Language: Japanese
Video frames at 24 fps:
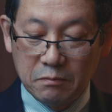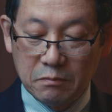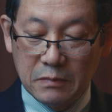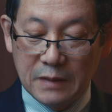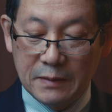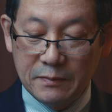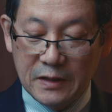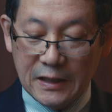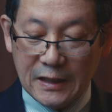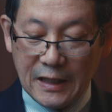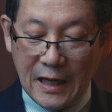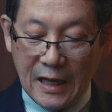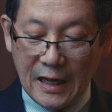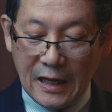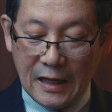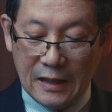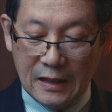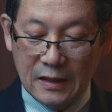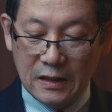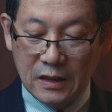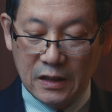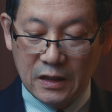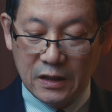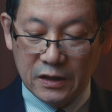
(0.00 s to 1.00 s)
耳
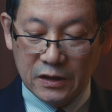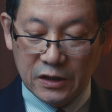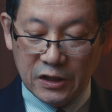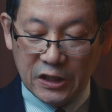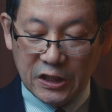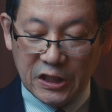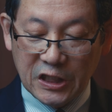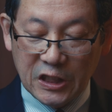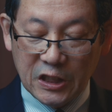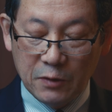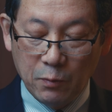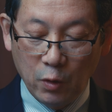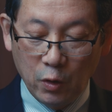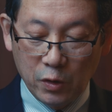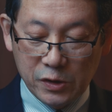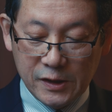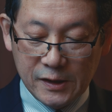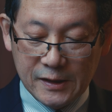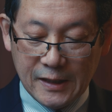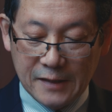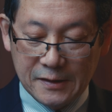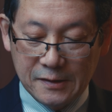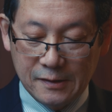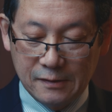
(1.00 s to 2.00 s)
が聞きも
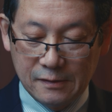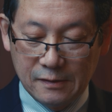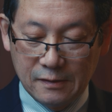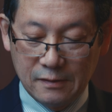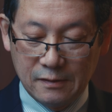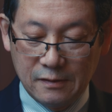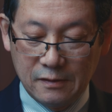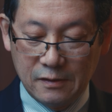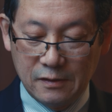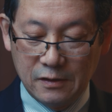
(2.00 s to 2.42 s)
せず